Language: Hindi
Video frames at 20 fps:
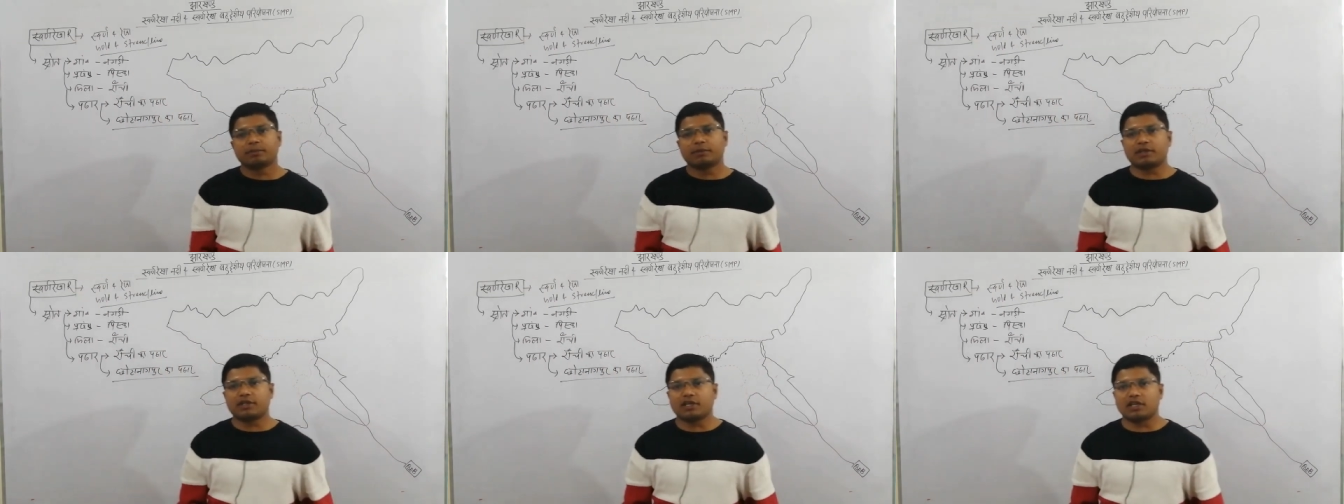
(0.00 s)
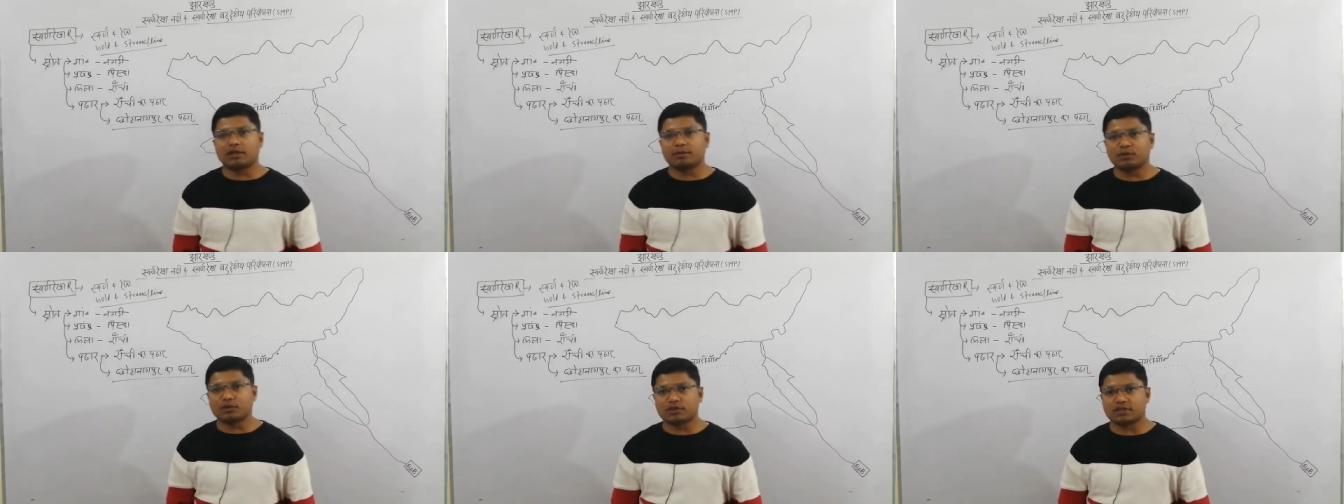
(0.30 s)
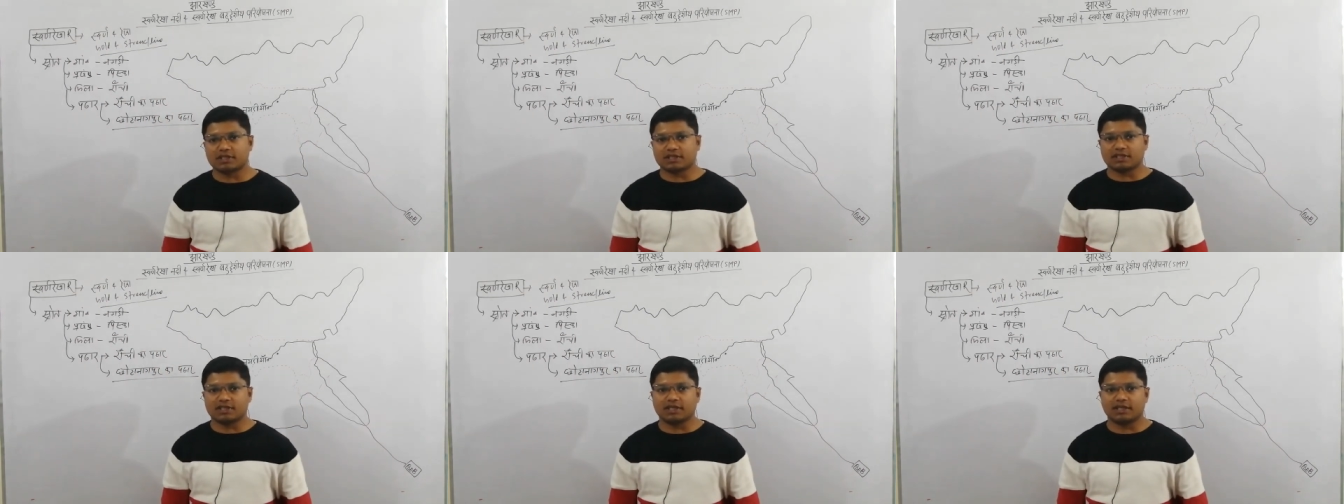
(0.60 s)
पठार भी हो
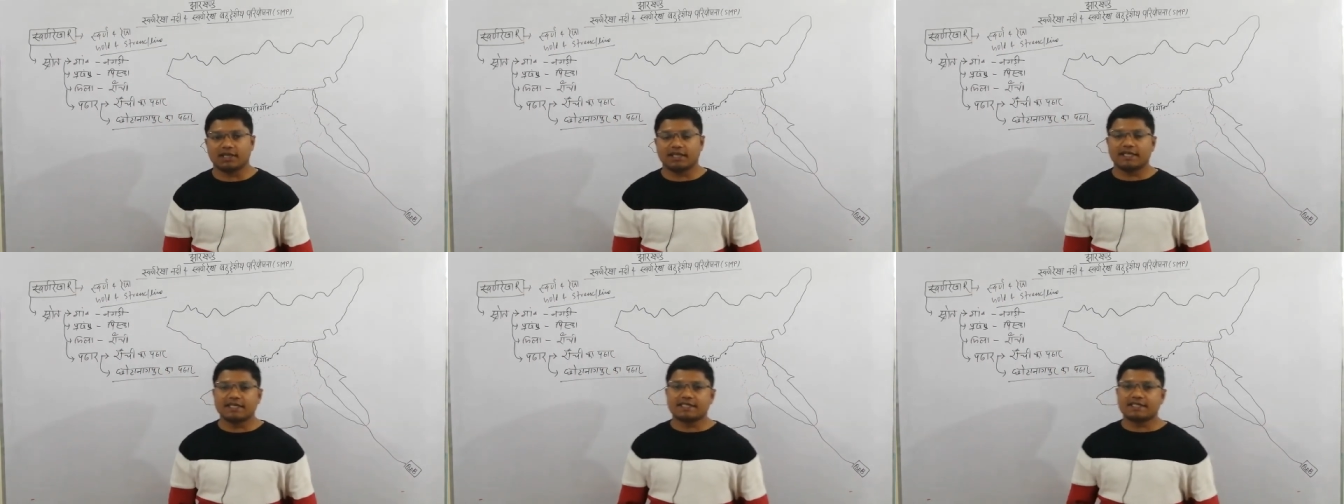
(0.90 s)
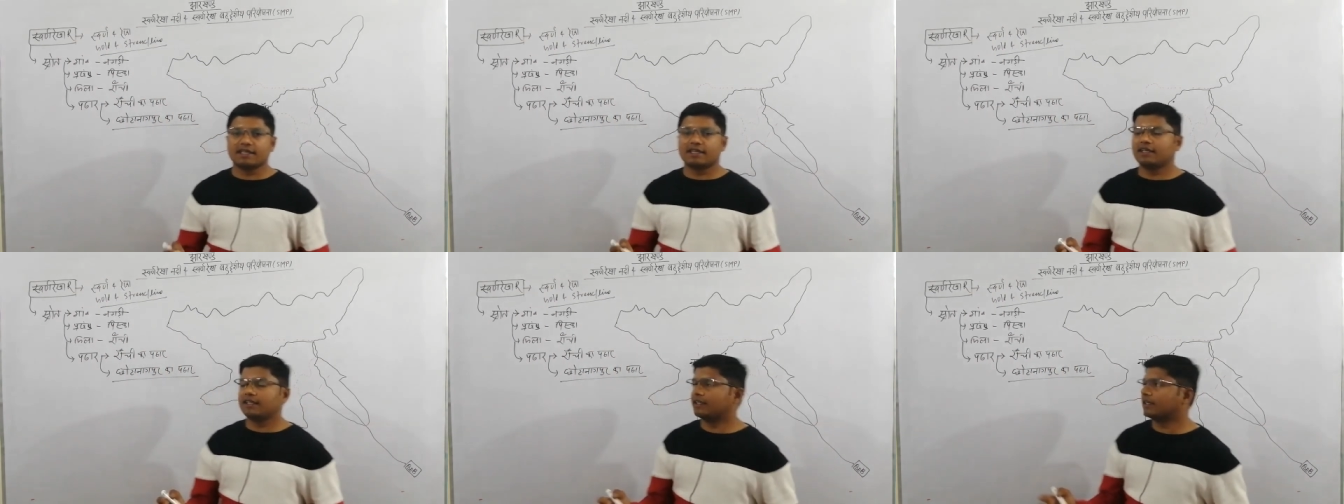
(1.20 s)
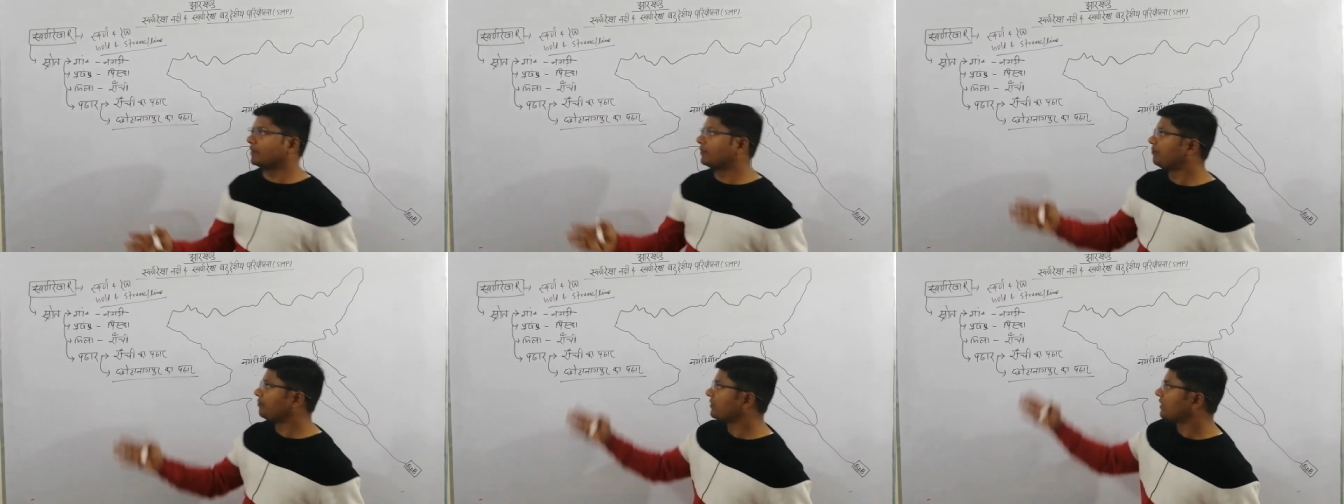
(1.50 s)
सकता है
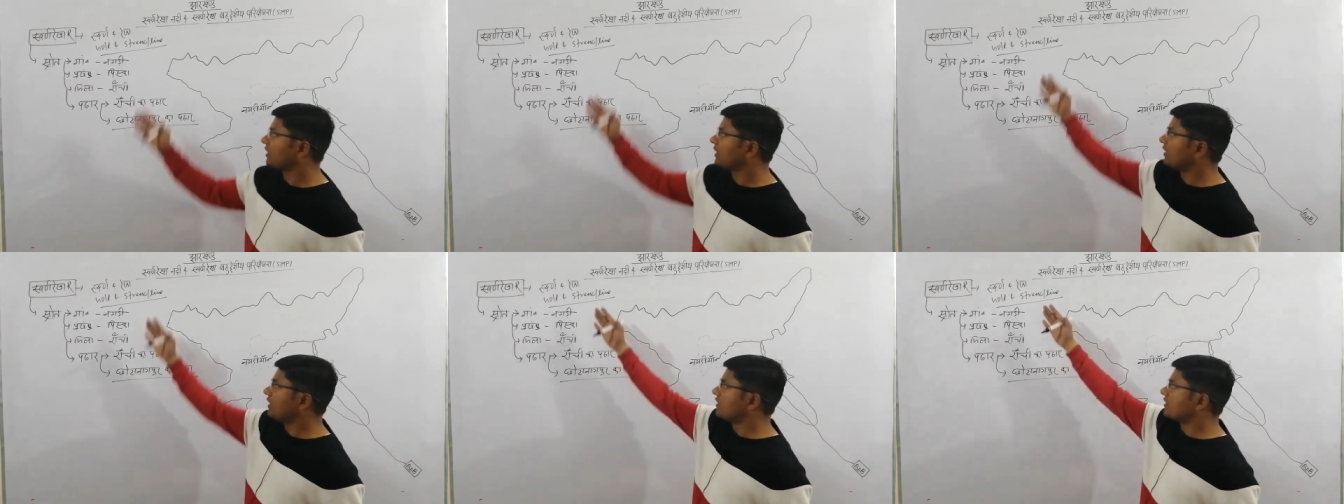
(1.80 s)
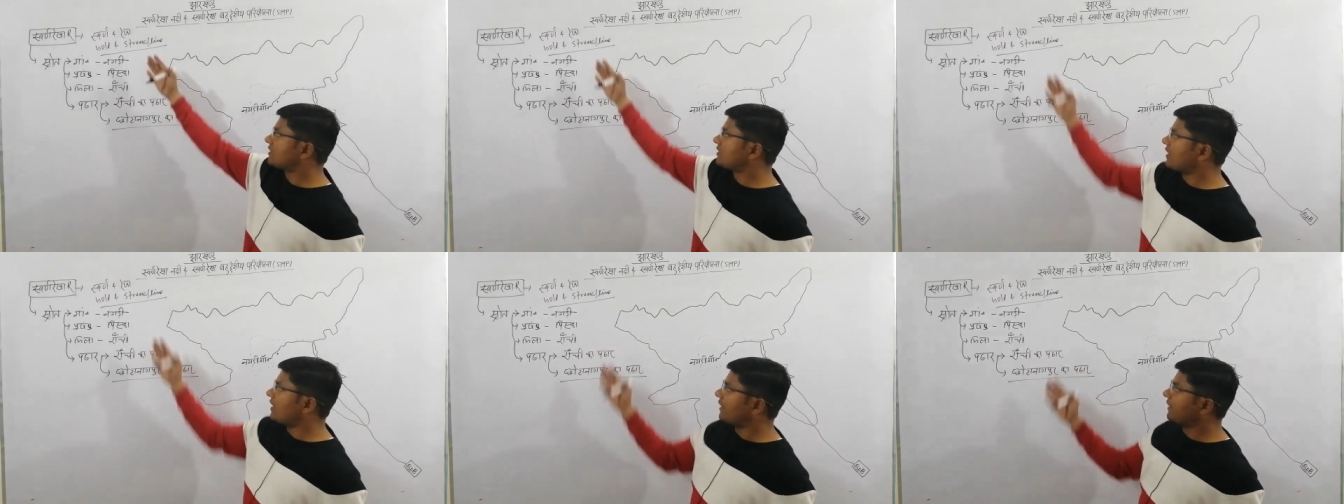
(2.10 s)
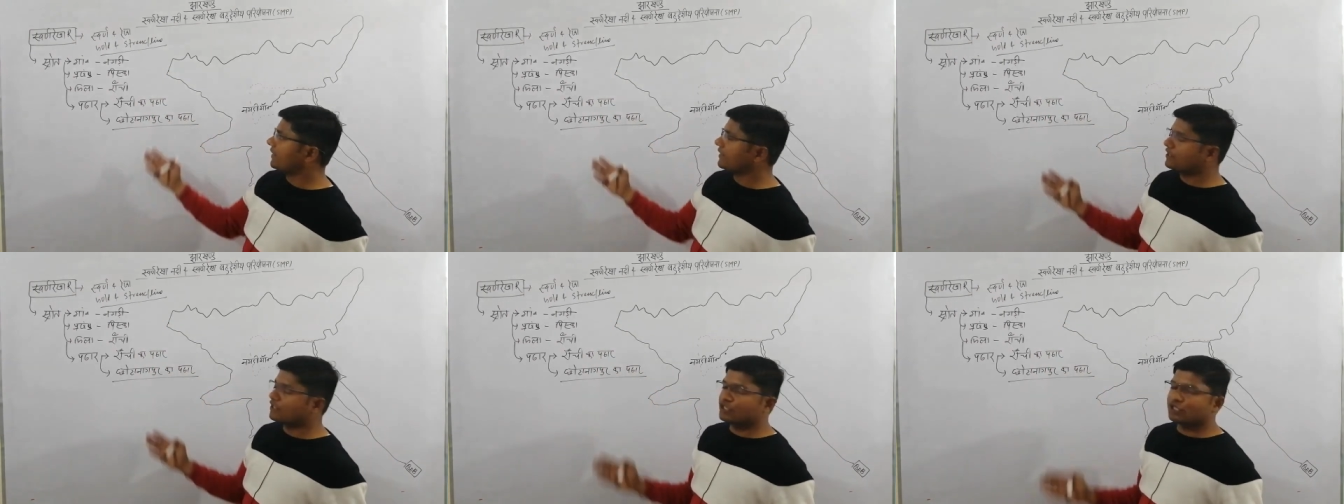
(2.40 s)
इसीलिए इन
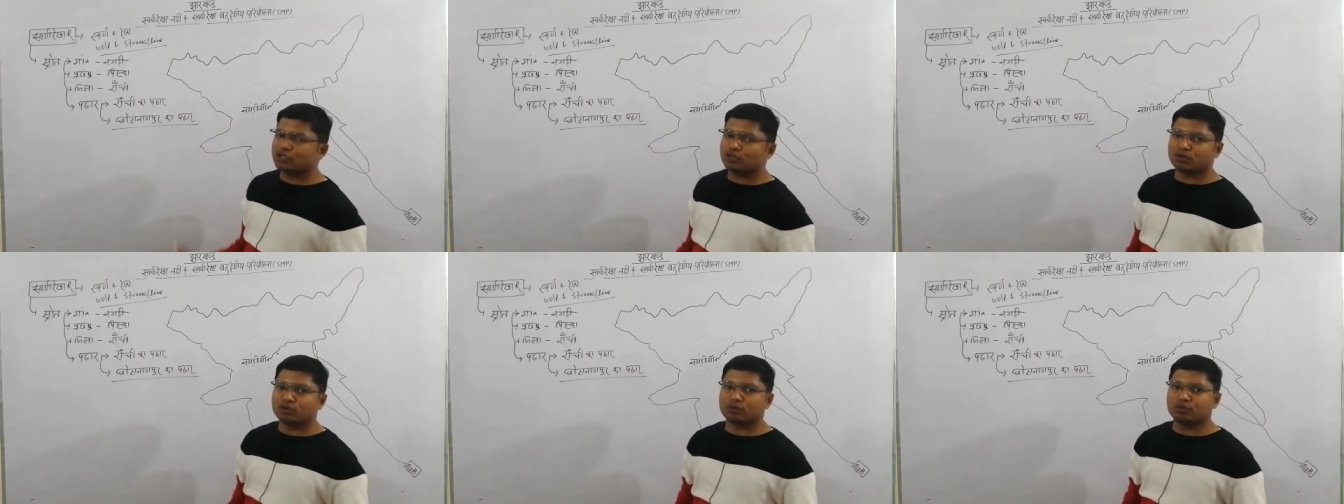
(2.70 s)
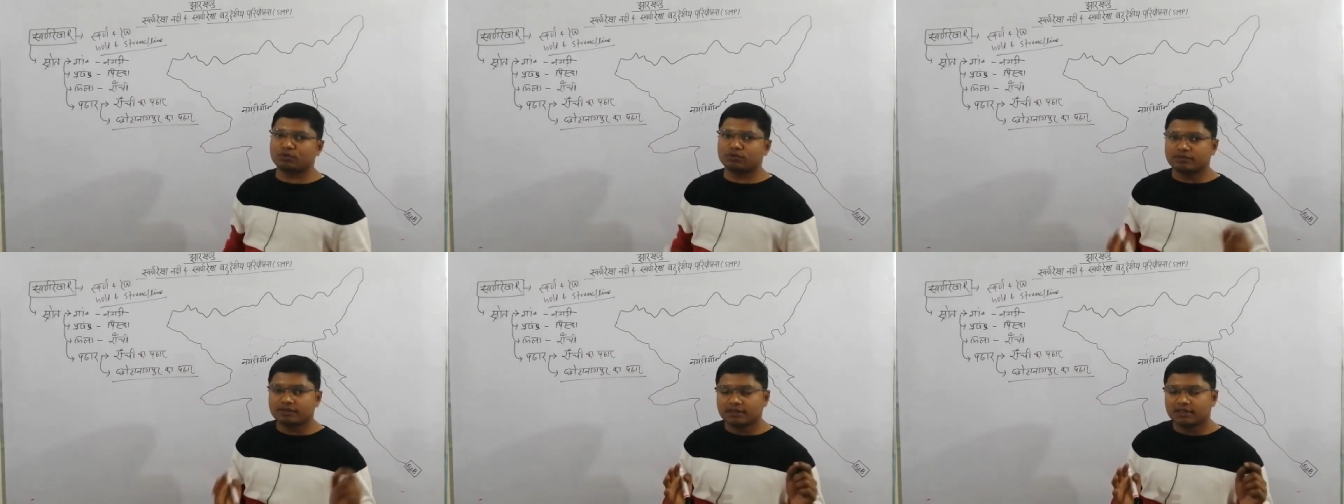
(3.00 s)
सारे चीज़ों को